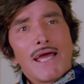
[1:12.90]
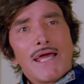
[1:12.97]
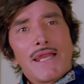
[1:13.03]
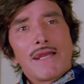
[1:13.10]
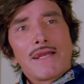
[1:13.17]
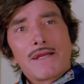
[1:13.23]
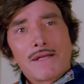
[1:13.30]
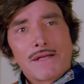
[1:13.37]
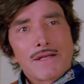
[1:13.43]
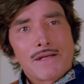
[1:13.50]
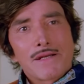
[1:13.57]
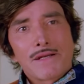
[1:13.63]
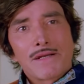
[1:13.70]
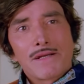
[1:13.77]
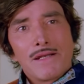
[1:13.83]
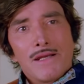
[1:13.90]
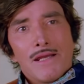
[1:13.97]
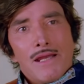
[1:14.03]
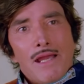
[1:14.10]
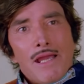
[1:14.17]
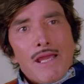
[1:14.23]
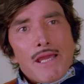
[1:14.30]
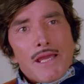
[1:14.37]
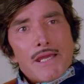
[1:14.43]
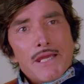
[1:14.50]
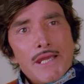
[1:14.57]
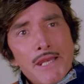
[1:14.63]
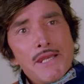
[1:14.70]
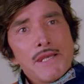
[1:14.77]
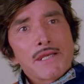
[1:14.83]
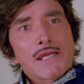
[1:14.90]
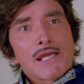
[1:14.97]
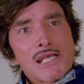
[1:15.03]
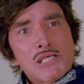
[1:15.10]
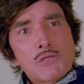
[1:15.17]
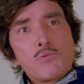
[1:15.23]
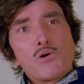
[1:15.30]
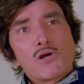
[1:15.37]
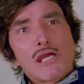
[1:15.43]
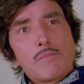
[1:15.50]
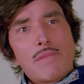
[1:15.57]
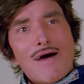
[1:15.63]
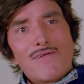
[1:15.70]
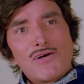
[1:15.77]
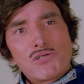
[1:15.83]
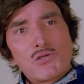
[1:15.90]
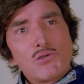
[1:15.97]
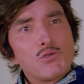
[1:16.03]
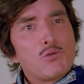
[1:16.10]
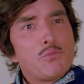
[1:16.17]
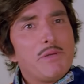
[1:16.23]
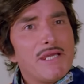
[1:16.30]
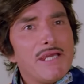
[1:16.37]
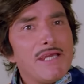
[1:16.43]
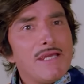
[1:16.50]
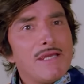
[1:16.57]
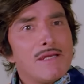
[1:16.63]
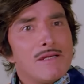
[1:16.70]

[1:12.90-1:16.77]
अगर इन कस्मों के बावजूद भी